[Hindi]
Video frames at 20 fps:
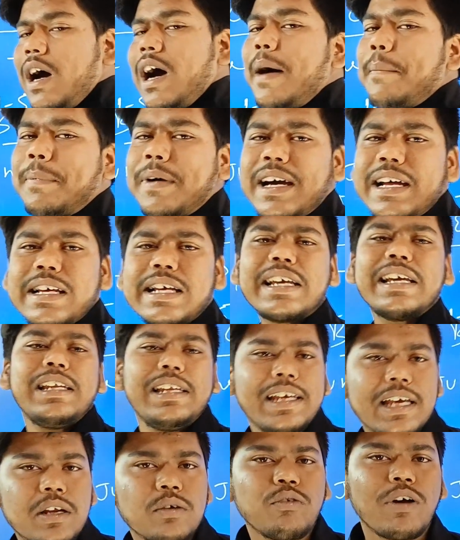आपका
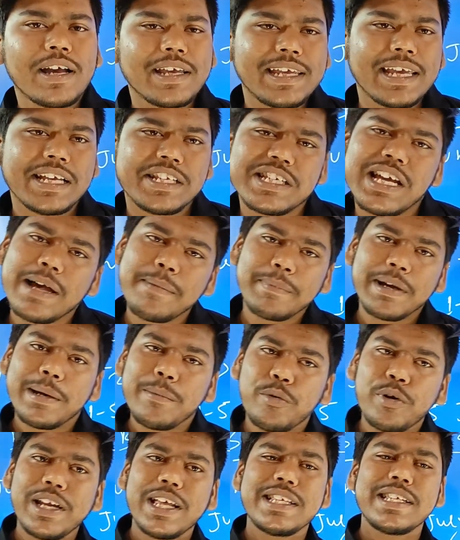क्लियर हुआ कि एग्जाम
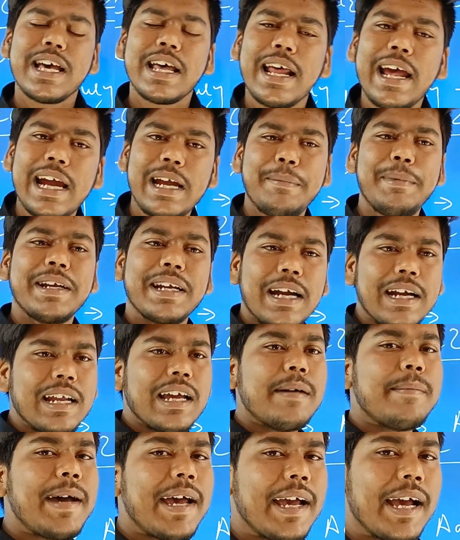कब होने जा रहा है एडमिट कार्ड
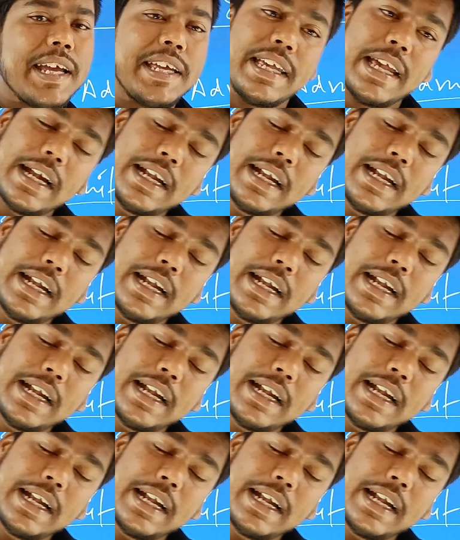कब आएगा ये